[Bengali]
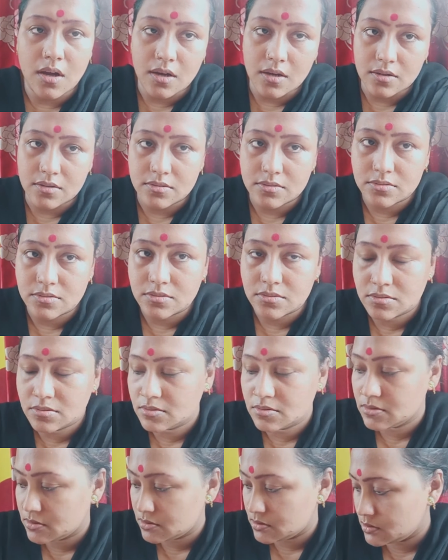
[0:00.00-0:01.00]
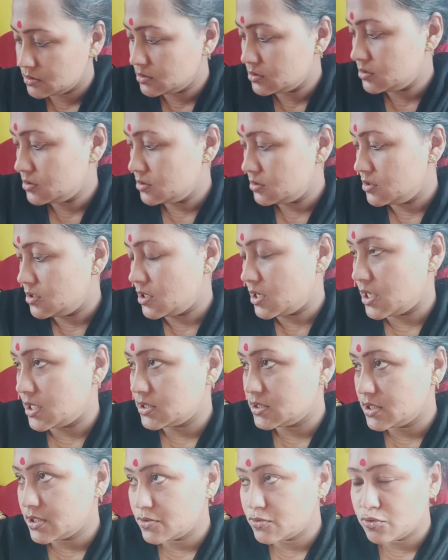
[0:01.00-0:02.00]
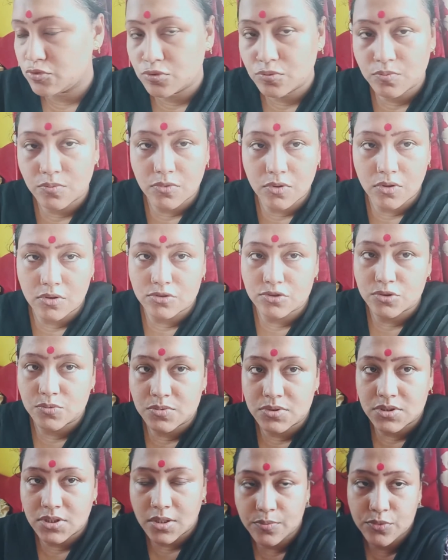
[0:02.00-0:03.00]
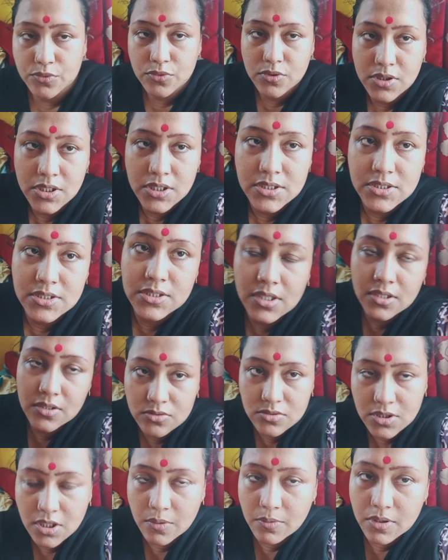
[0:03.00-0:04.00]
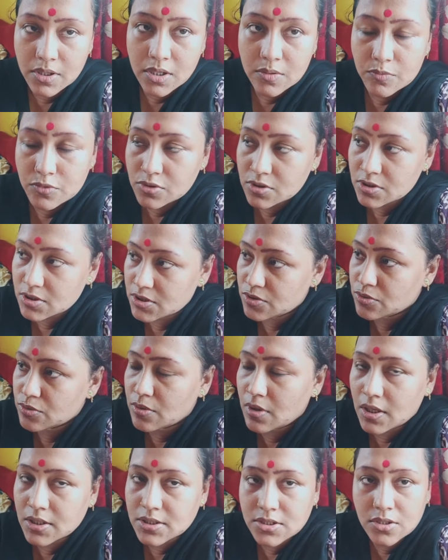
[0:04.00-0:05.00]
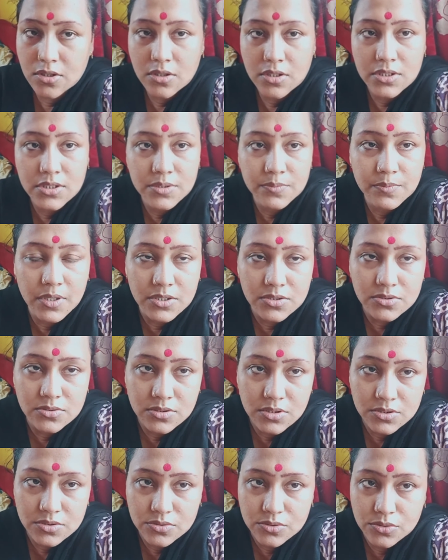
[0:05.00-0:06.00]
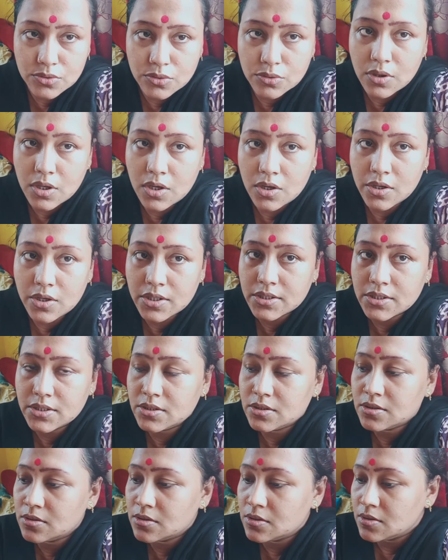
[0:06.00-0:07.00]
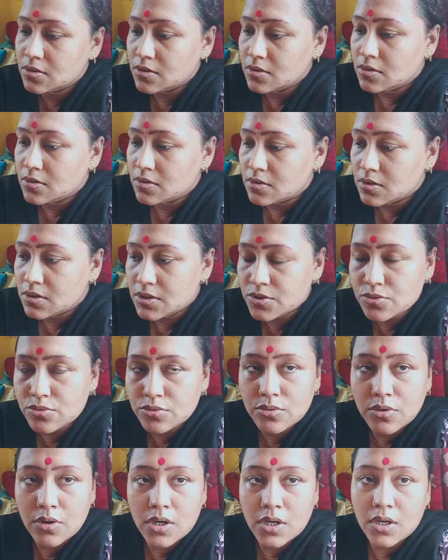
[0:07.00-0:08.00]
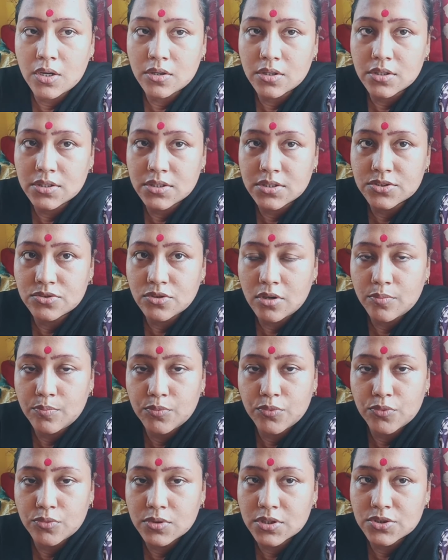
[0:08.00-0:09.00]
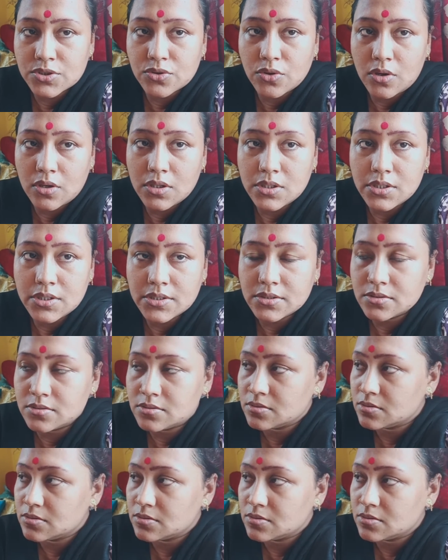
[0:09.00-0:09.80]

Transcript: আর আজকে খুব অসুবিধায় পড়ে আছি কেন জামা কাপড় কিচ্ছু কাচা হয়নি বাসন টাসন ধোয়া হয়নি কিছু করা হয়নি সব পড়ে জল নেই